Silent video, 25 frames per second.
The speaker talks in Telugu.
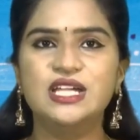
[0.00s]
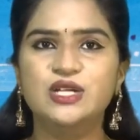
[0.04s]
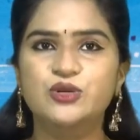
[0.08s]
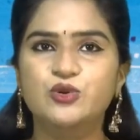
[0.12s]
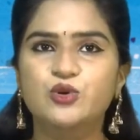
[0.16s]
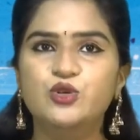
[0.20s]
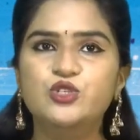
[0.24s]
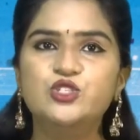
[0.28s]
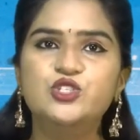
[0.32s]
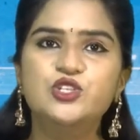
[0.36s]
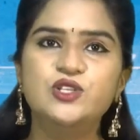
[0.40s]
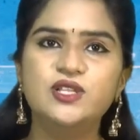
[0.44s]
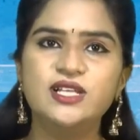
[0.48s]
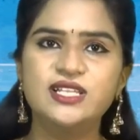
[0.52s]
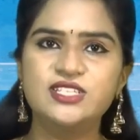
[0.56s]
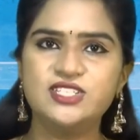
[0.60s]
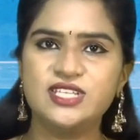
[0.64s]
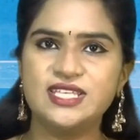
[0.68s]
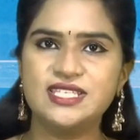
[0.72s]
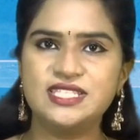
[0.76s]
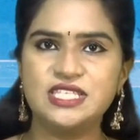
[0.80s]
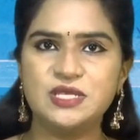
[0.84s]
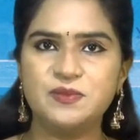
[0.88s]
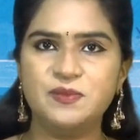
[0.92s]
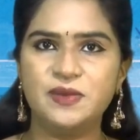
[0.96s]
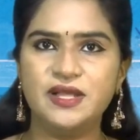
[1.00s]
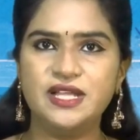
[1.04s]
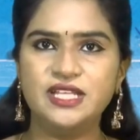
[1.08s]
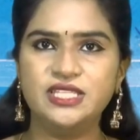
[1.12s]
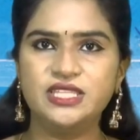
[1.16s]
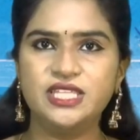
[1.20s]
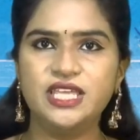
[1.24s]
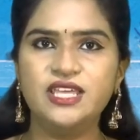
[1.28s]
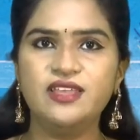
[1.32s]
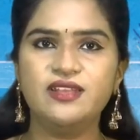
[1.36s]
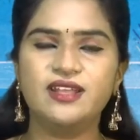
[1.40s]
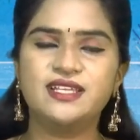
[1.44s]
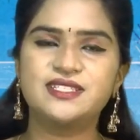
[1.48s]
గుజ్జులా చేసి
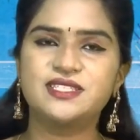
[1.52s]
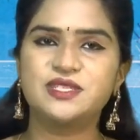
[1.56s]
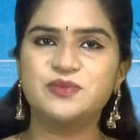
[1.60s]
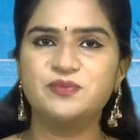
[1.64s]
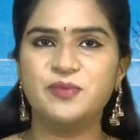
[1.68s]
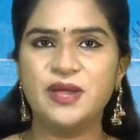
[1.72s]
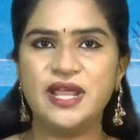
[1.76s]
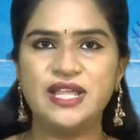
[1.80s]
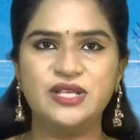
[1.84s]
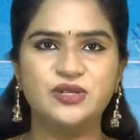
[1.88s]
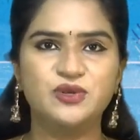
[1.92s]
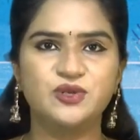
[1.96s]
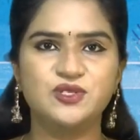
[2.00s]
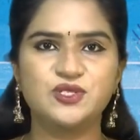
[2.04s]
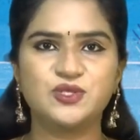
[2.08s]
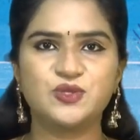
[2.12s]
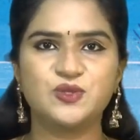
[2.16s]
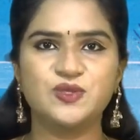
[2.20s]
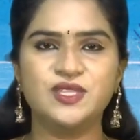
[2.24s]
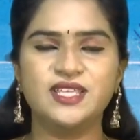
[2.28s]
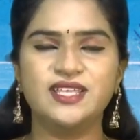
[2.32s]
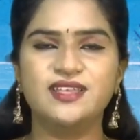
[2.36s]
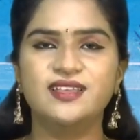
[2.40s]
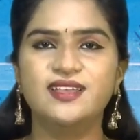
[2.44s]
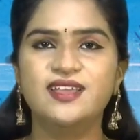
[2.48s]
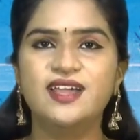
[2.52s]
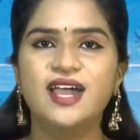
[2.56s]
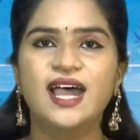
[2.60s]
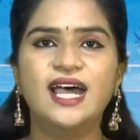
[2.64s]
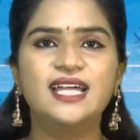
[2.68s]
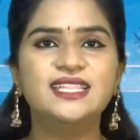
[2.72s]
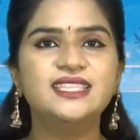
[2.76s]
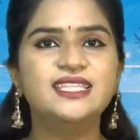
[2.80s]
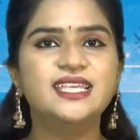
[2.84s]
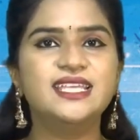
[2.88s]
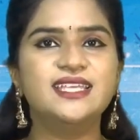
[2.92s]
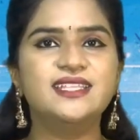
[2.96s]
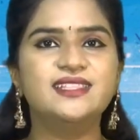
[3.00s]
పిండితే రసం బయటకు వస్తుంది
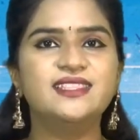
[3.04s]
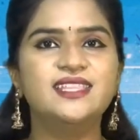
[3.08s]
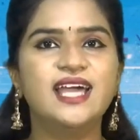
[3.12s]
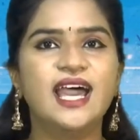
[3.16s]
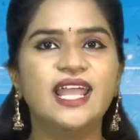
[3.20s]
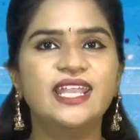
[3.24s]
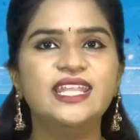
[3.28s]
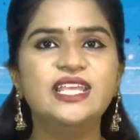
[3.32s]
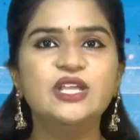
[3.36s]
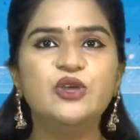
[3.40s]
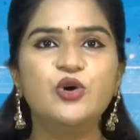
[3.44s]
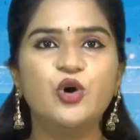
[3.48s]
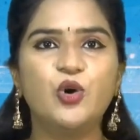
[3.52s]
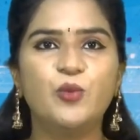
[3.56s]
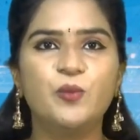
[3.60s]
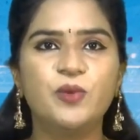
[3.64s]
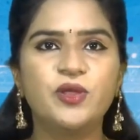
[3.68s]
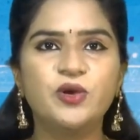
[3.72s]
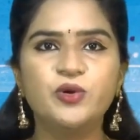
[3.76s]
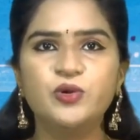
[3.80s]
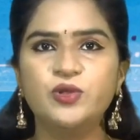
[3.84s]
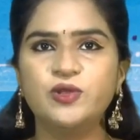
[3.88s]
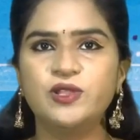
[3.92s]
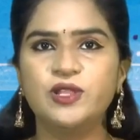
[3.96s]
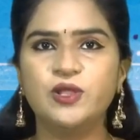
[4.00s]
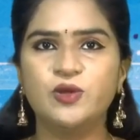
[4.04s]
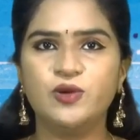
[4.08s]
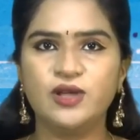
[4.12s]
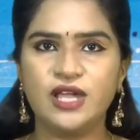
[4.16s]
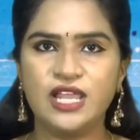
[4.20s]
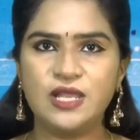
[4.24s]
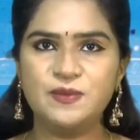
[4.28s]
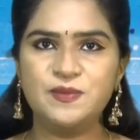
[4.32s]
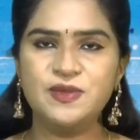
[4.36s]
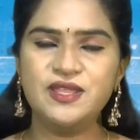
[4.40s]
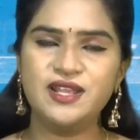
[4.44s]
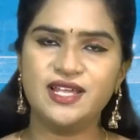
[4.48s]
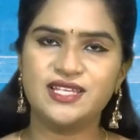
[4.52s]
అంతే దాన్ని కొబ్బరి నూనెలో
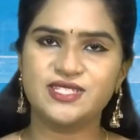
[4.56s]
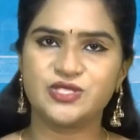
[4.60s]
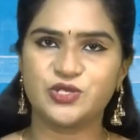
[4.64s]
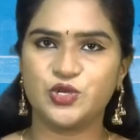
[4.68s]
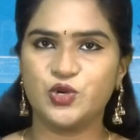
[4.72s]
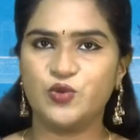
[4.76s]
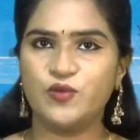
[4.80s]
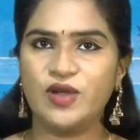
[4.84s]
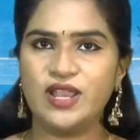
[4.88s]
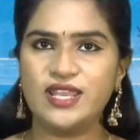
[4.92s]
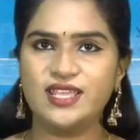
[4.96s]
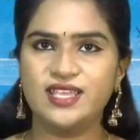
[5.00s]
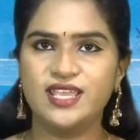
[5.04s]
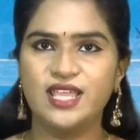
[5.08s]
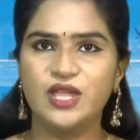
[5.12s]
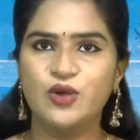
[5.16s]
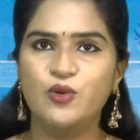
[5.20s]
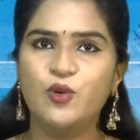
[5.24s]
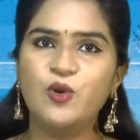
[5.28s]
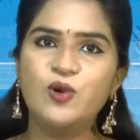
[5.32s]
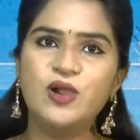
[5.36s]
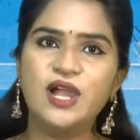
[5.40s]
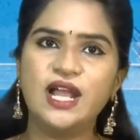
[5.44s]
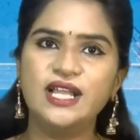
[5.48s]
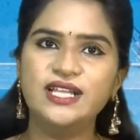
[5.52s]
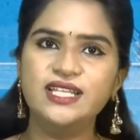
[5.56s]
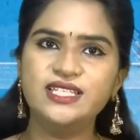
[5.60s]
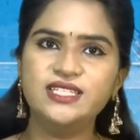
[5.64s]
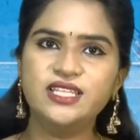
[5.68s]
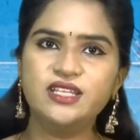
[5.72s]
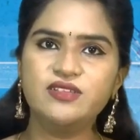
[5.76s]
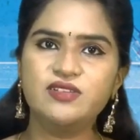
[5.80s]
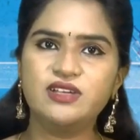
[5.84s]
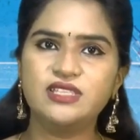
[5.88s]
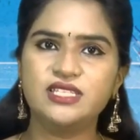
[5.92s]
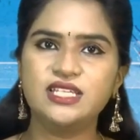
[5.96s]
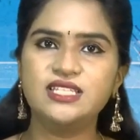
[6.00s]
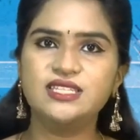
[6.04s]
కలిపి రాసుకోవాలి ఓ గంట
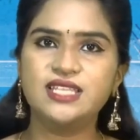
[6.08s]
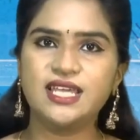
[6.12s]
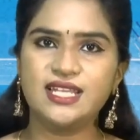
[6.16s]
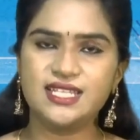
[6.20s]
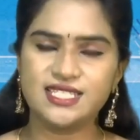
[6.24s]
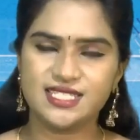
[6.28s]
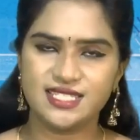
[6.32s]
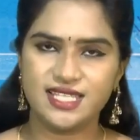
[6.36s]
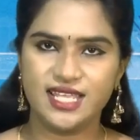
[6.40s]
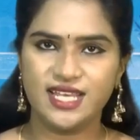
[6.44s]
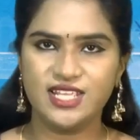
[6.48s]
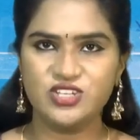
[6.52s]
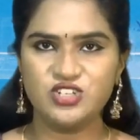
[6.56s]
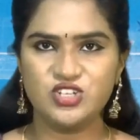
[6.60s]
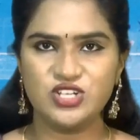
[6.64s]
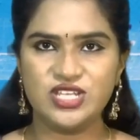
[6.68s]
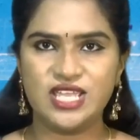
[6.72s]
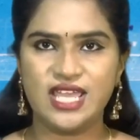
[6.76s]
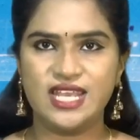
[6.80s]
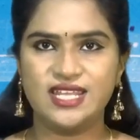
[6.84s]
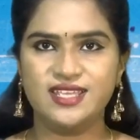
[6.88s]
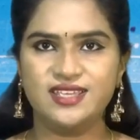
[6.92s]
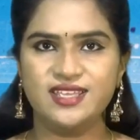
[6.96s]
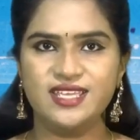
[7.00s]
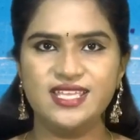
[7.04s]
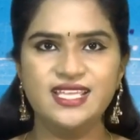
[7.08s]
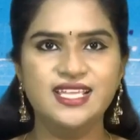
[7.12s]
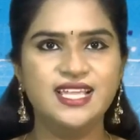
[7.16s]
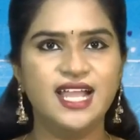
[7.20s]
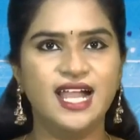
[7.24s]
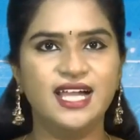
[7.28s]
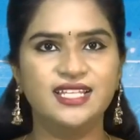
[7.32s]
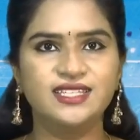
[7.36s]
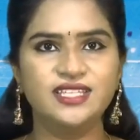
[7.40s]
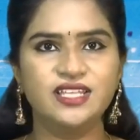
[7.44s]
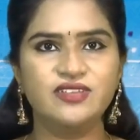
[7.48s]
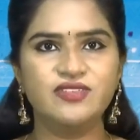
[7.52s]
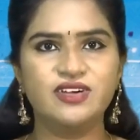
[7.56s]
తర్వాత తలస్నానం చేయాలి ఇక
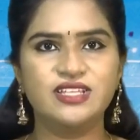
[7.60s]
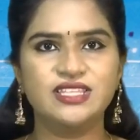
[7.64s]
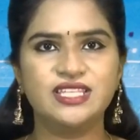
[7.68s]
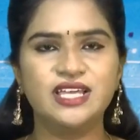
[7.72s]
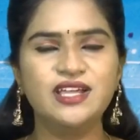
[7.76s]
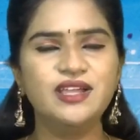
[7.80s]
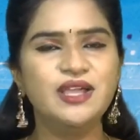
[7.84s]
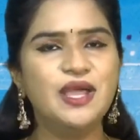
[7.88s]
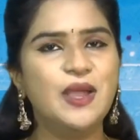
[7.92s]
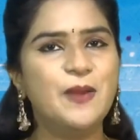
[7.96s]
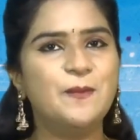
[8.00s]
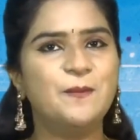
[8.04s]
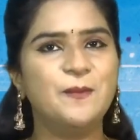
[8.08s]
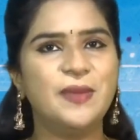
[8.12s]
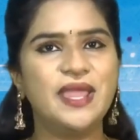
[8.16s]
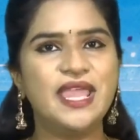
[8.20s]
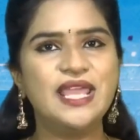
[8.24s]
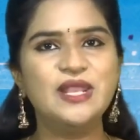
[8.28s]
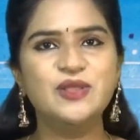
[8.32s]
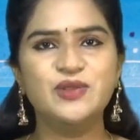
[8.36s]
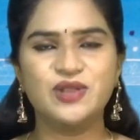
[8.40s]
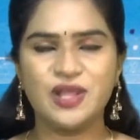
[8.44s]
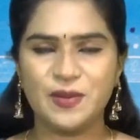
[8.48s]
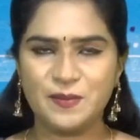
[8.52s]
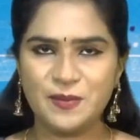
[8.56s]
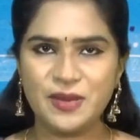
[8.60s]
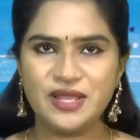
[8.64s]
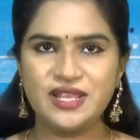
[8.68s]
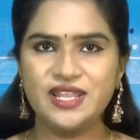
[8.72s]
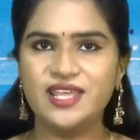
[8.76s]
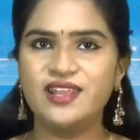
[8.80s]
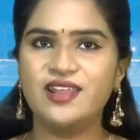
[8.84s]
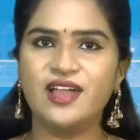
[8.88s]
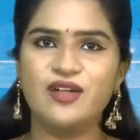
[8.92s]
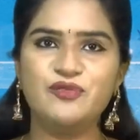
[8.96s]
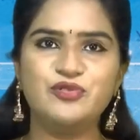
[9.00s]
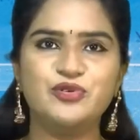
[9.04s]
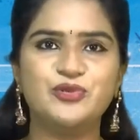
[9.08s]
ఆ తర్వాత పేలు రమ్మన్న
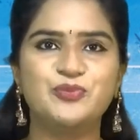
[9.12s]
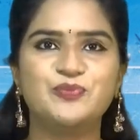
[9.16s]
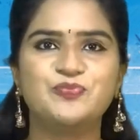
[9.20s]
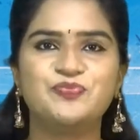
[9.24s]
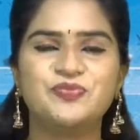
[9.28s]
రావు